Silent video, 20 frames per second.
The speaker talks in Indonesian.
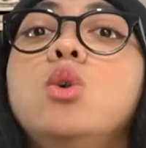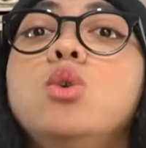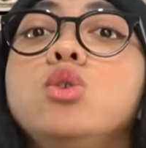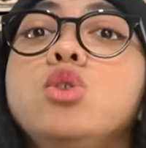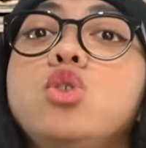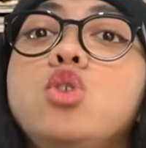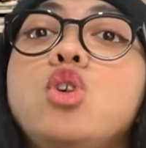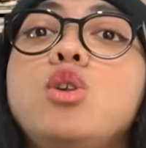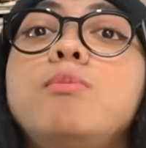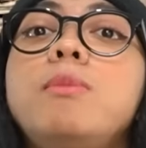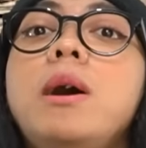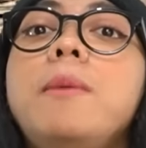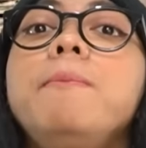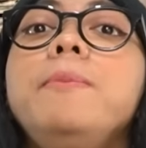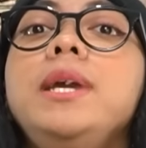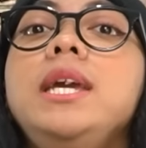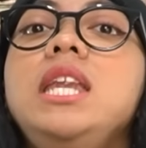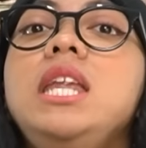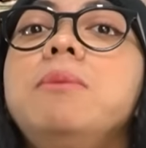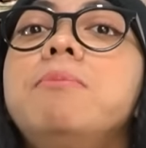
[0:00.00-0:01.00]
Untuk
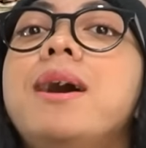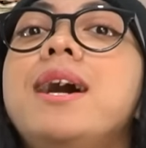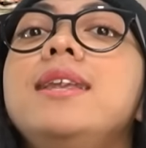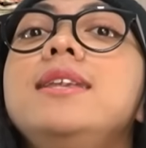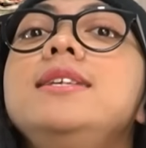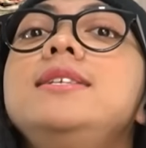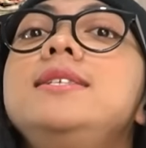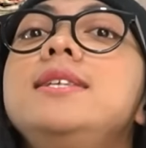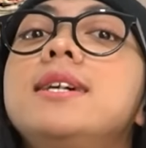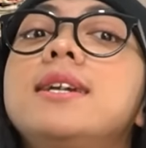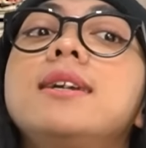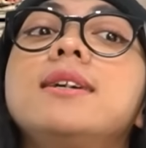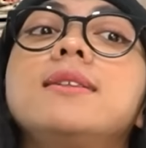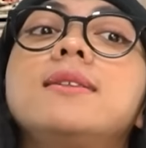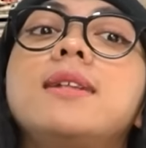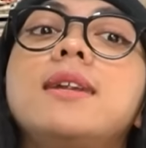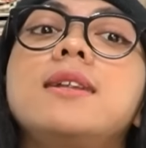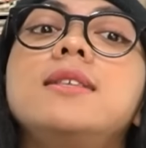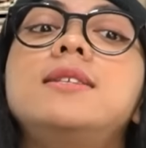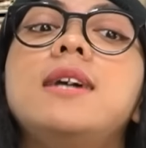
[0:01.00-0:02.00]
meminimalisir
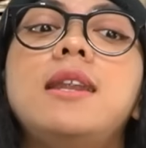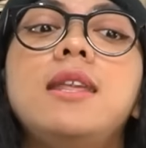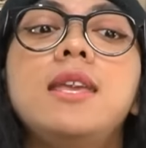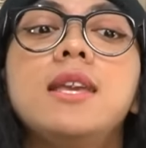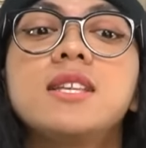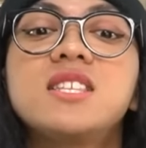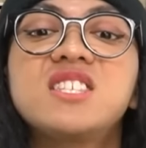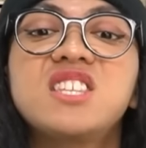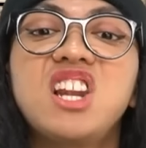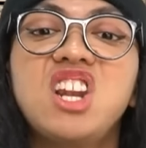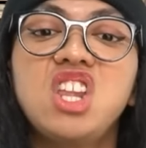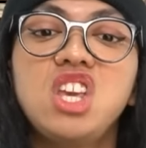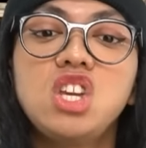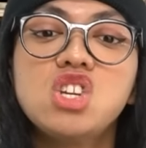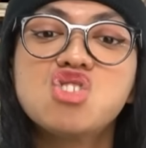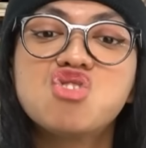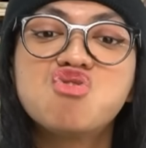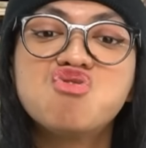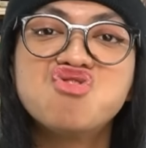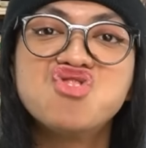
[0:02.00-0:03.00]
terjadinya
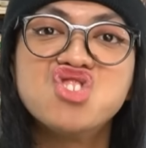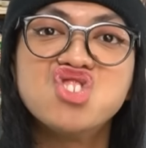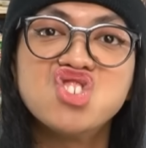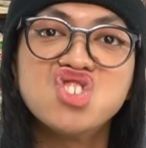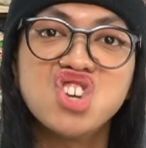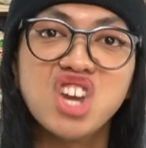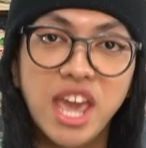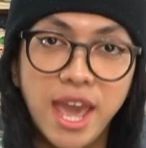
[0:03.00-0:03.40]
selingkuh,